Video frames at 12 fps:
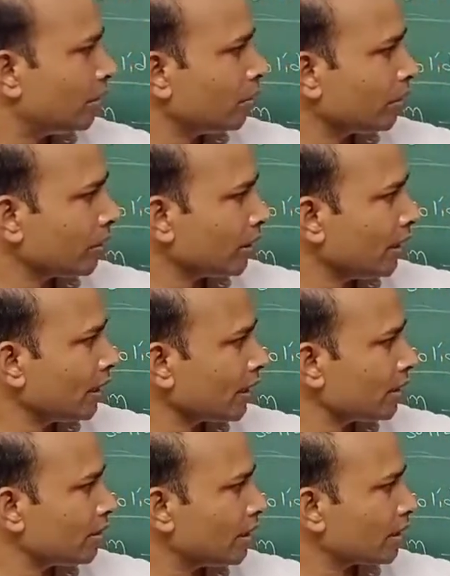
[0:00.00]
दो तरह
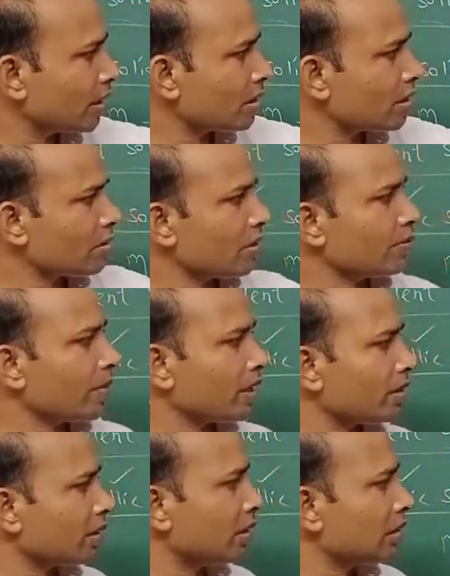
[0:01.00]
के जो है कॉन्स्टिट्यूंट
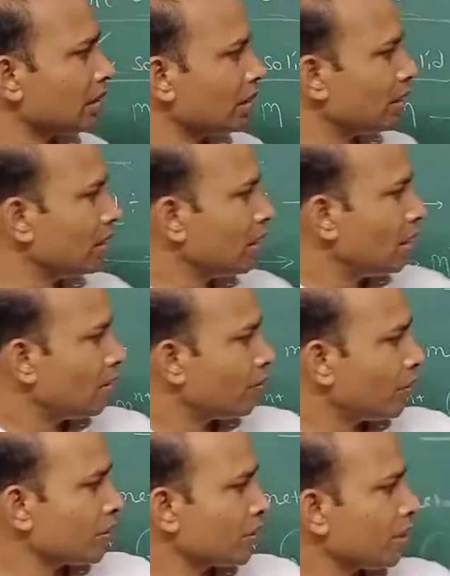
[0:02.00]
पार्टिकल्स हैं
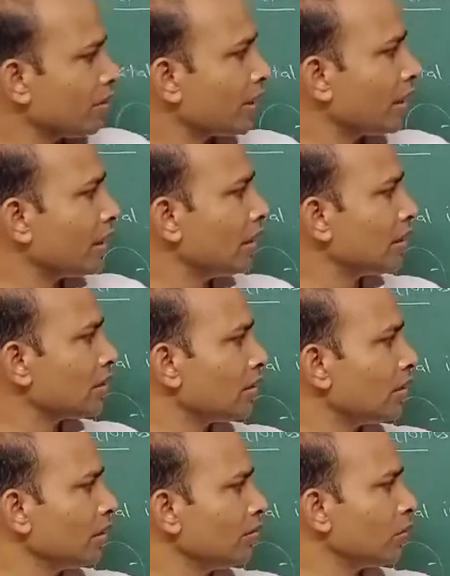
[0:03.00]
पॉजिटिव कर्नल्स
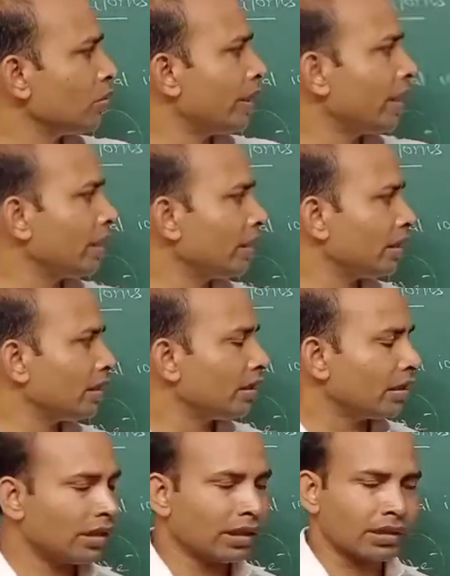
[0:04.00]
और मोबाइल
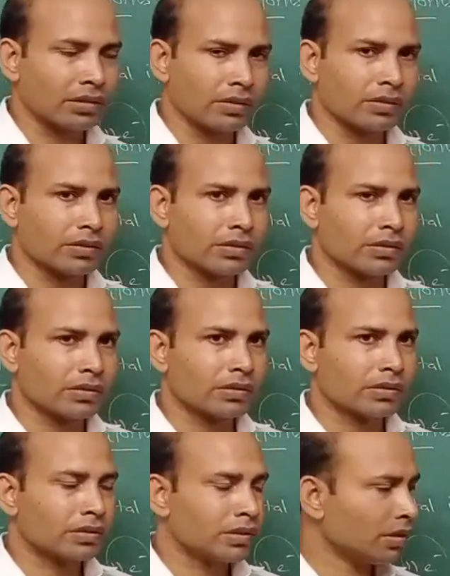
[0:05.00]
इलेक्ट्रॉन्स
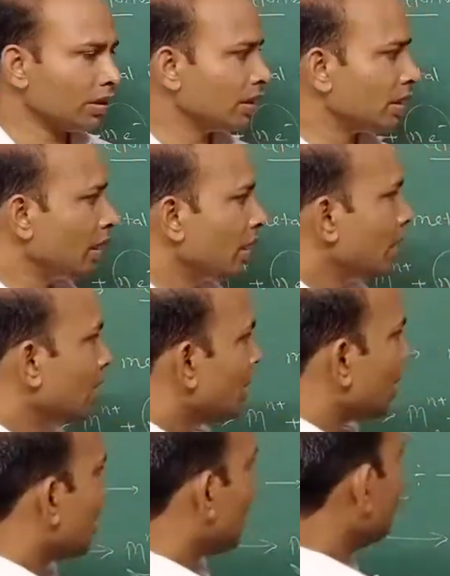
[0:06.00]
ठीक है
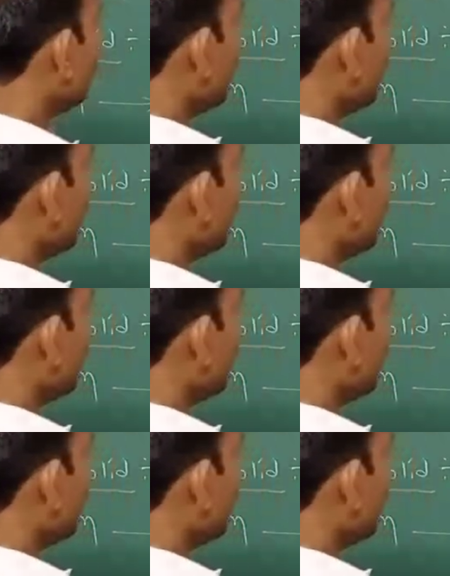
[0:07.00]
अब